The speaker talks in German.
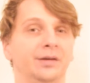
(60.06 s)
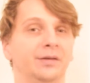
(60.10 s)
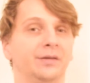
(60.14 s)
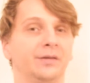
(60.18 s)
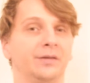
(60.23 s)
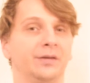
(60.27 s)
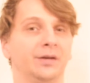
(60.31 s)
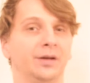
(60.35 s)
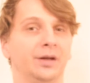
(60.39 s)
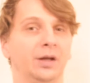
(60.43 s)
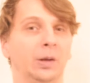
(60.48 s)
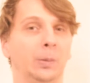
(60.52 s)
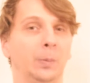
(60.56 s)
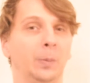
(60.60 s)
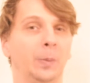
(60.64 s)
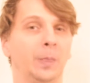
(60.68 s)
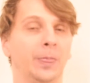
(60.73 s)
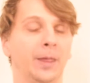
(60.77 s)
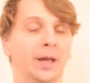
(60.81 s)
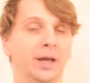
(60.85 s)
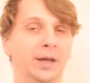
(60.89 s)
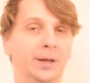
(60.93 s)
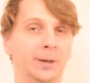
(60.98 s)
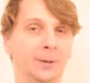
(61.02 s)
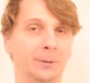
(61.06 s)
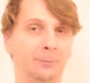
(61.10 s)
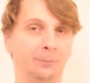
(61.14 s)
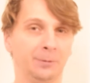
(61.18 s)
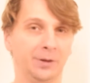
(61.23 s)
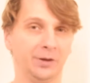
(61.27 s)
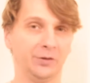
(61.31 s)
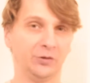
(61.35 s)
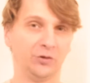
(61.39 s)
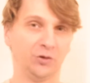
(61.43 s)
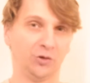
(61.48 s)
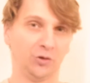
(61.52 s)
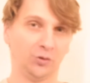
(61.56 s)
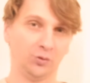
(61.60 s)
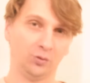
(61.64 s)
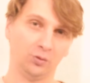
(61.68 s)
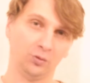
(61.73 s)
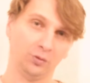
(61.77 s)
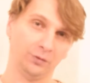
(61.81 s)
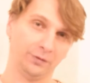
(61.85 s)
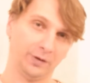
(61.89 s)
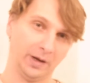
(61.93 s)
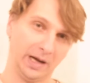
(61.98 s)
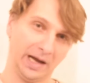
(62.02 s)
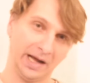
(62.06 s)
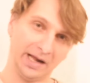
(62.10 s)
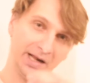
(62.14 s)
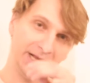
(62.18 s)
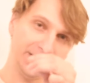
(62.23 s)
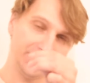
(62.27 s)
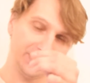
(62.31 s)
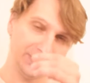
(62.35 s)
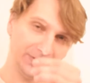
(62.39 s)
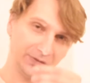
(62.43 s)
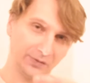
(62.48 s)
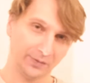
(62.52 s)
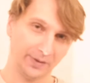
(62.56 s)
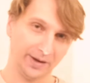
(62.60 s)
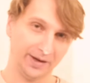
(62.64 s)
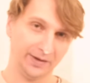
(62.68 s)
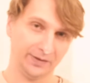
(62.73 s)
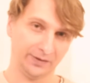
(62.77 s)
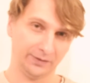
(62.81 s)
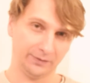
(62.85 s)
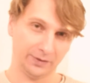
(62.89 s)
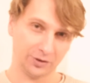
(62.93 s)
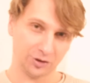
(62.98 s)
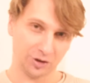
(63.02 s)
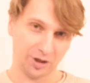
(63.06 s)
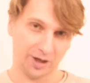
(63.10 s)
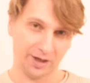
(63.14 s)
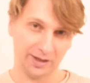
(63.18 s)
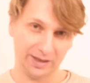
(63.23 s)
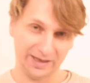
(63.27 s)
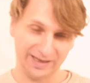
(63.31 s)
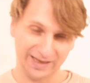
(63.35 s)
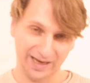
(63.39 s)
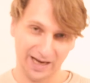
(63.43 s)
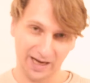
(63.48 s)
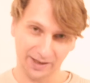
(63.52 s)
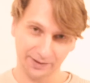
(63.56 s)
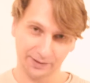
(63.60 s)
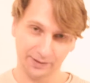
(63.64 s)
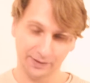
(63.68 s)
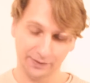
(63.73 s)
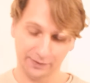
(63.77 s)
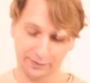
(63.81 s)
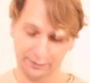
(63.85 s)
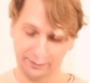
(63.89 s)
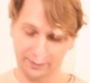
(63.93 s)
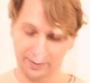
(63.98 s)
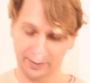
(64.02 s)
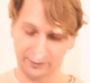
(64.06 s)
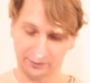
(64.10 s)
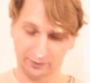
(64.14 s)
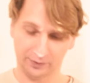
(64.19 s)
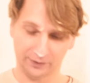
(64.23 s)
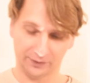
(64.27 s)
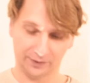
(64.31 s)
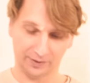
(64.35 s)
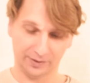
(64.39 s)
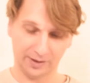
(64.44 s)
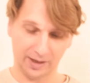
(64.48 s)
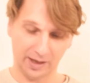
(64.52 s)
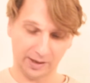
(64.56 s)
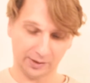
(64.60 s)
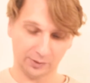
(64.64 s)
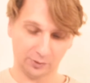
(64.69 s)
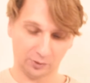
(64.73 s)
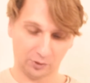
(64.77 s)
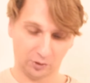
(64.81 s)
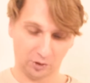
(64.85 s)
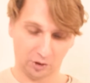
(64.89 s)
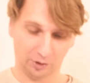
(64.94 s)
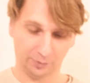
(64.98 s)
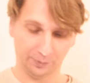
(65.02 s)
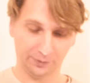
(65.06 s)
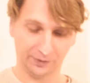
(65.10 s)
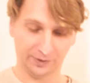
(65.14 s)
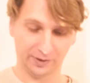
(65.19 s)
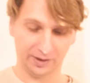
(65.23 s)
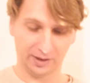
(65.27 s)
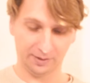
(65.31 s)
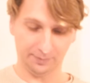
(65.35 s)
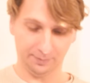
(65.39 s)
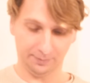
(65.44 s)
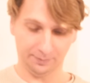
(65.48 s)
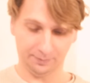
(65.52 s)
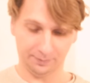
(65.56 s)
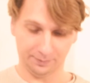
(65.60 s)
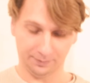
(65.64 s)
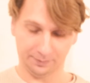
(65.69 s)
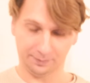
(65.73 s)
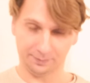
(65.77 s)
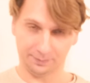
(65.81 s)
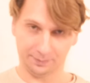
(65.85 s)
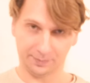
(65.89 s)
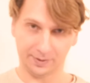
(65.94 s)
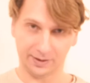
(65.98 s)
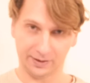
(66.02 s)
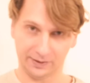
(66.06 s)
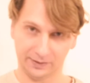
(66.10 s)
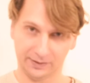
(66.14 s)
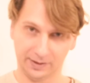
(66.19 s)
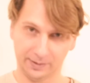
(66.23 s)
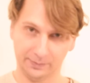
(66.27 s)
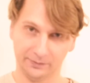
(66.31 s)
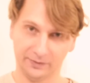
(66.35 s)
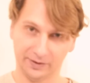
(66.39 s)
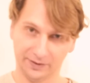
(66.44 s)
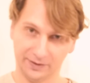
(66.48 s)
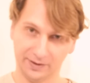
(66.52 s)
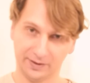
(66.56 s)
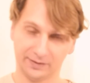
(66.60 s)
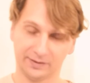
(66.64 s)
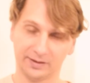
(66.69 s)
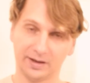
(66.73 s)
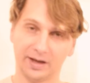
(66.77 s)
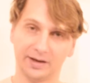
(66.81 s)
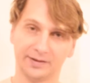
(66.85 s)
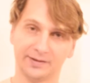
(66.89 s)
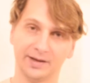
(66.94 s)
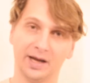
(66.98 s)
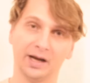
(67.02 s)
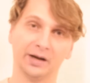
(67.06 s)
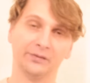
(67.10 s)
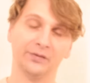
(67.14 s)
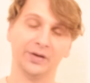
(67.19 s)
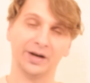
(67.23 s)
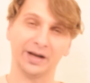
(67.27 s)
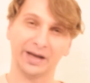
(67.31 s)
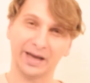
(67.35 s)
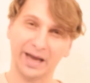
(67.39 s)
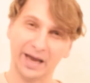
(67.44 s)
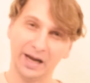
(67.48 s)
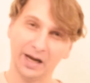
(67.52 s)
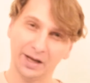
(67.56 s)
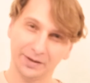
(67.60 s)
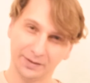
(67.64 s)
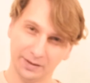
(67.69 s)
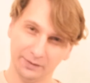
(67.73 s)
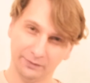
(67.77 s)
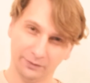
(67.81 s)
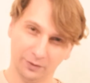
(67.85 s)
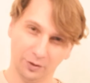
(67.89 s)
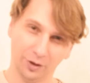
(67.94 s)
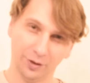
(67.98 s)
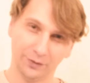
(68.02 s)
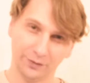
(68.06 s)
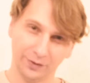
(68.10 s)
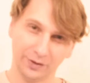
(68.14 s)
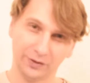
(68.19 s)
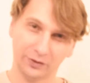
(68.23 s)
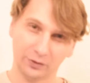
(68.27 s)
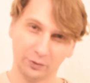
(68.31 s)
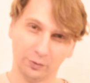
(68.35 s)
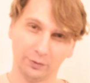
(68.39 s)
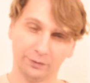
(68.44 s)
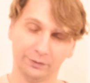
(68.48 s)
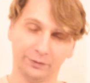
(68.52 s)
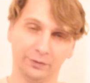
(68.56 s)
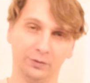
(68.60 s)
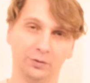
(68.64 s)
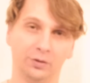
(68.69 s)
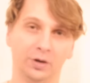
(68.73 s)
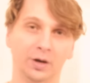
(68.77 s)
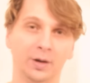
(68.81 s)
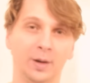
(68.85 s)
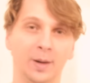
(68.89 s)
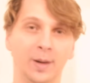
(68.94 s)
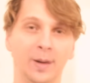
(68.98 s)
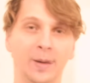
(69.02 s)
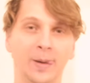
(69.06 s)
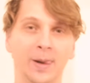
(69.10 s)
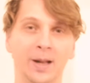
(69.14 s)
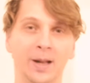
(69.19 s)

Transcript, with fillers: ist, ähm, dass du Verhaltensweisen wahrscheinlich hattest, weil so ein Szenario kommt eben bei dem, was ich jetzt gleich sagen werde, relativ häufig so vor,